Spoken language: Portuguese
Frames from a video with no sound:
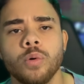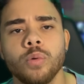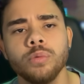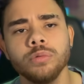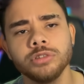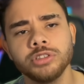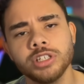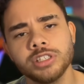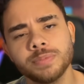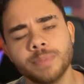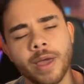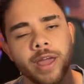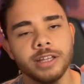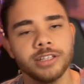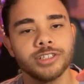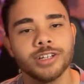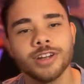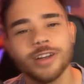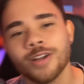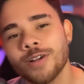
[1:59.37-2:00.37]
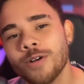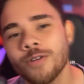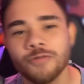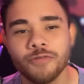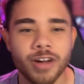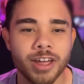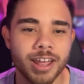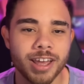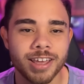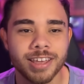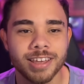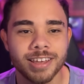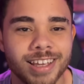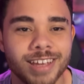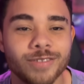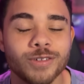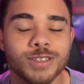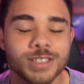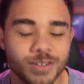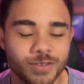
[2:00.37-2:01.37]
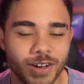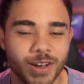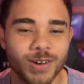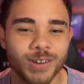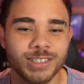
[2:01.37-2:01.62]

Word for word: 1xbet confere aí que você vai